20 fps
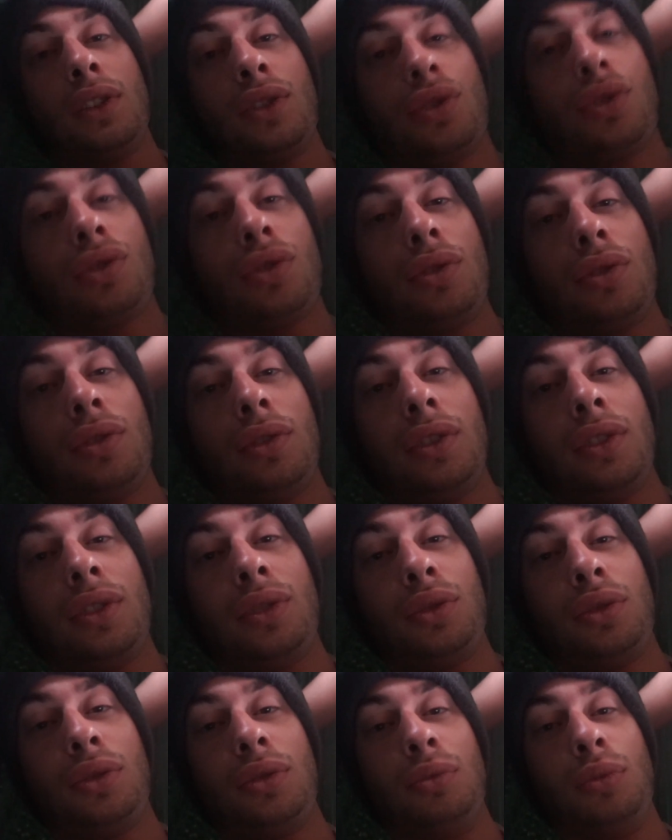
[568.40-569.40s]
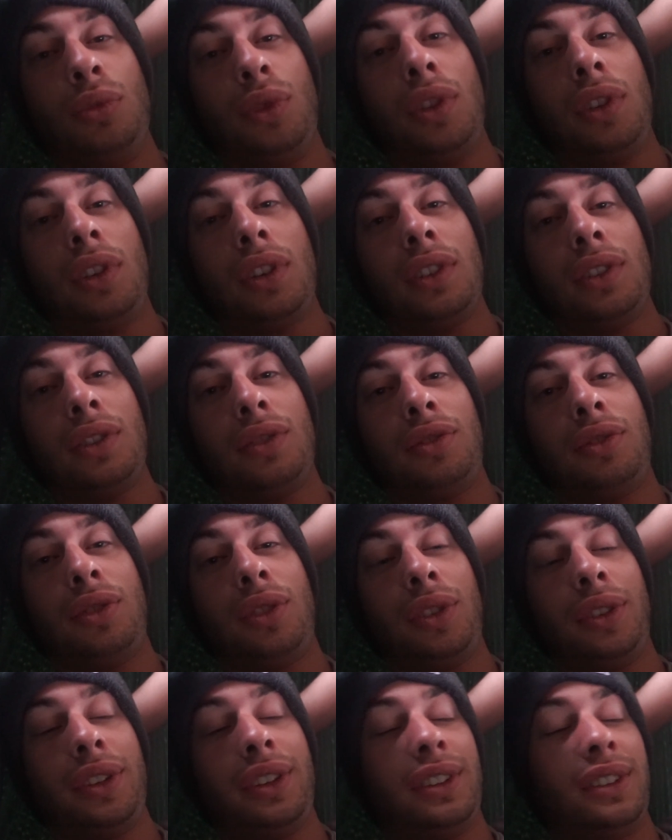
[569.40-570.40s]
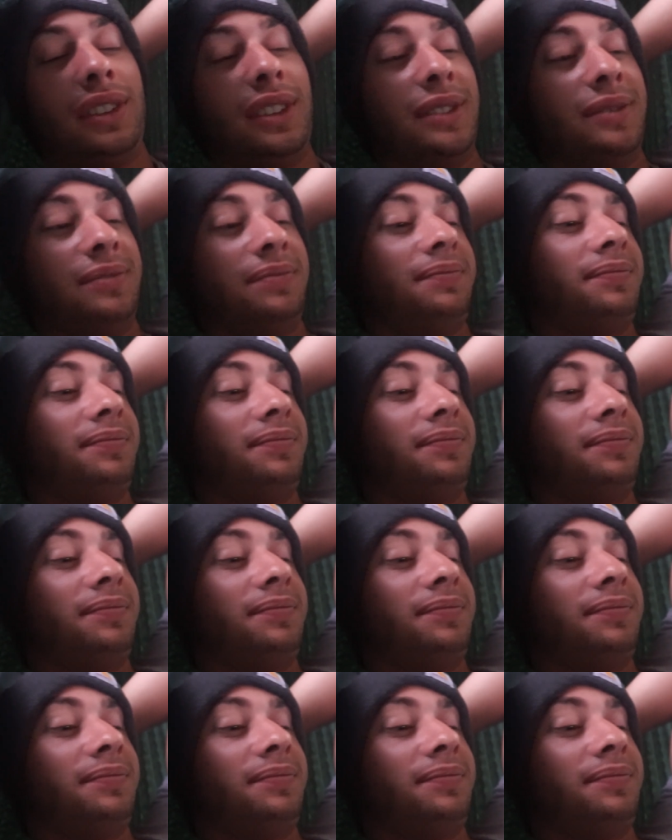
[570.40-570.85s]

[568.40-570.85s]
Schönen guten Morgen, Freunde.